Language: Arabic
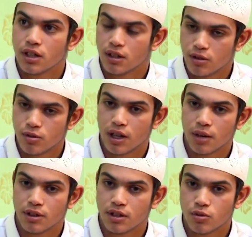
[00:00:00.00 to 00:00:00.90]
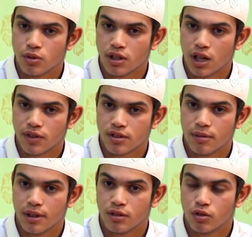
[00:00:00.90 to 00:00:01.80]
اجل درست احكام التجويد،
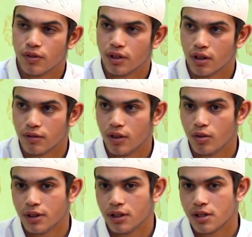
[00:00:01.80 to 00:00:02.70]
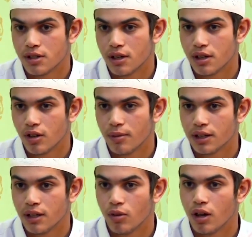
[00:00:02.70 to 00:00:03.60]
حفظت متن تحفه الاطفال ومتن الجزريه
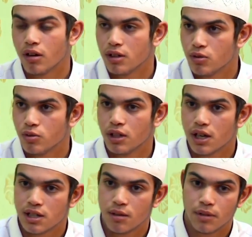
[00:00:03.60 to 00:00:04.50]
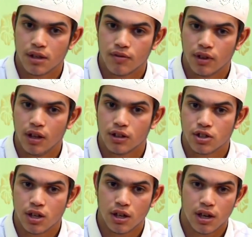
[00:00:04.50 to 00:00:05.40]
وبعد واخذت اجازه من فضيله
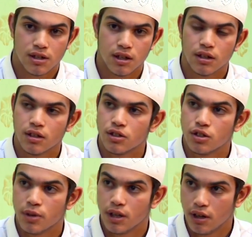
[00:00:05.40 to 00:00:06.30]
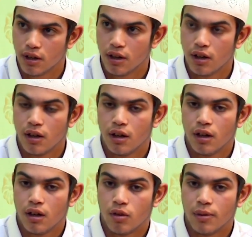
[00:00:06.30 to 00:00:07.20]
الشيخ حسنين جبريل
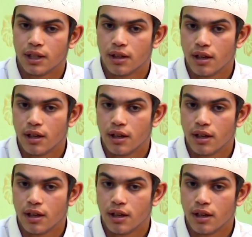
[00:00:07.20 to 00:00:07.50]
وبعد